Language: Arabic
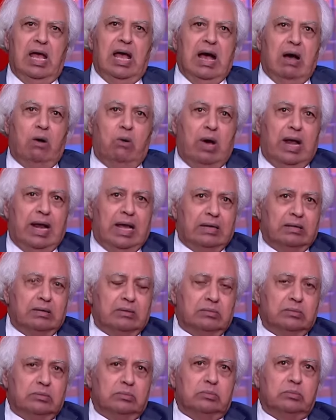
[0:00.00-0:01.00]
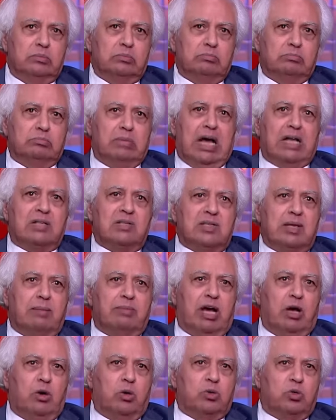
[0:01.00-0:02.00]
أولا بعد
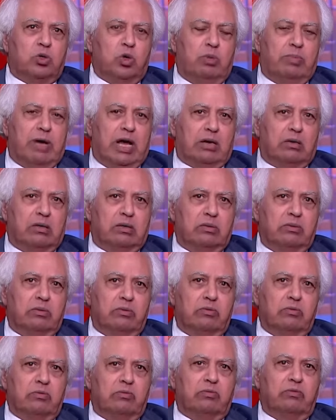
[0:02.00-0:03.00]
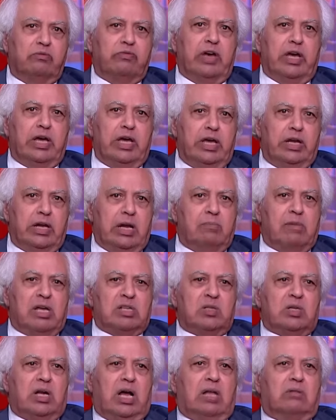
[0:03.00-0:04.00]
7 أكتوبر فاجئنا
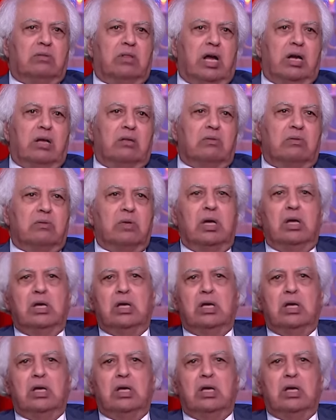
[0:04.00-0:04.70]
مصر حضرت